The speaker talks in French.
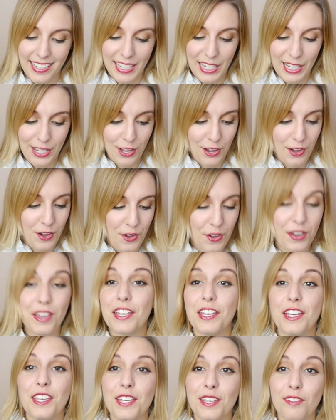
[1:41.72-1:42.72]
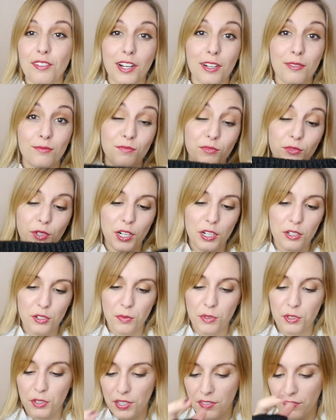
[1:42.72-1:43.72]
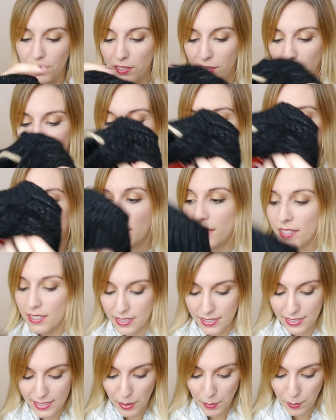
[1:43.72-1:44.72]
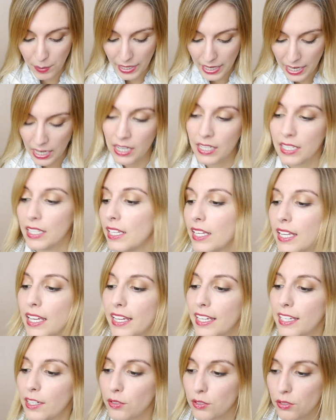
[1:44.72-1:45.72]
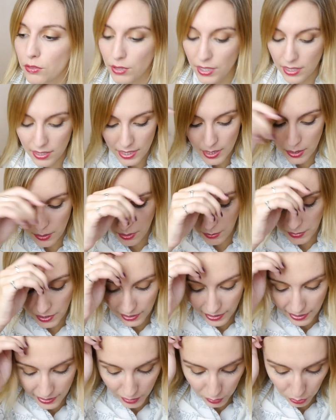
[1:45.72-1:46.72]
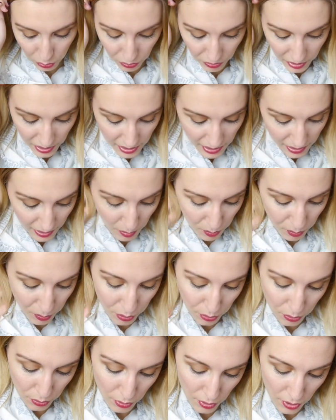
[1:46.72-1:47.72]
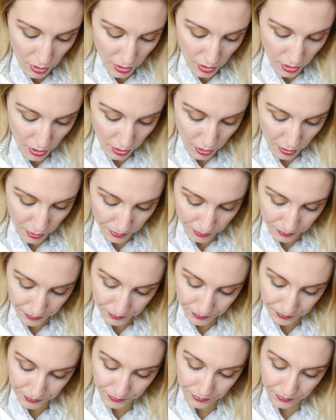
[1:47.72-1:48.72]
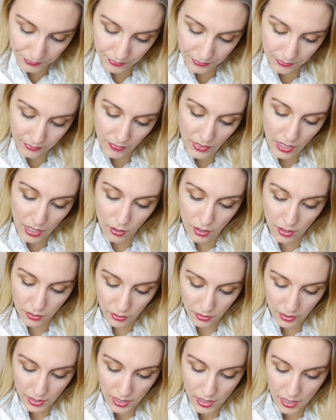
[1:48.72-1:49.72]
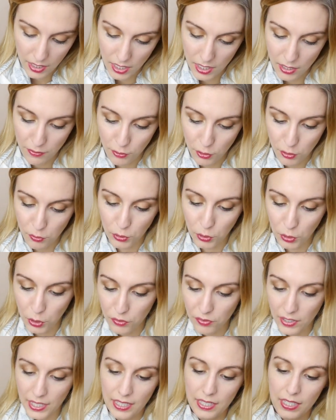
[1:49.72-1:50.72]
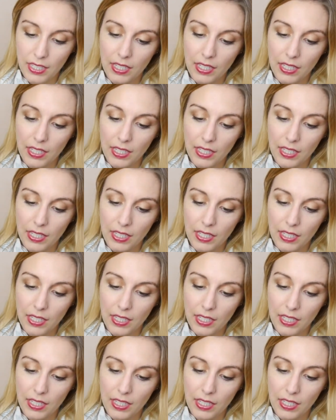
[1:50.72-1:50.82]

Et, voilà, je pense qu'il va être vraiment bien sympa. Et ensuite c'est ma mère qui l'a trouvé. C'est un pull. Alors attendez, faut que je le trouve.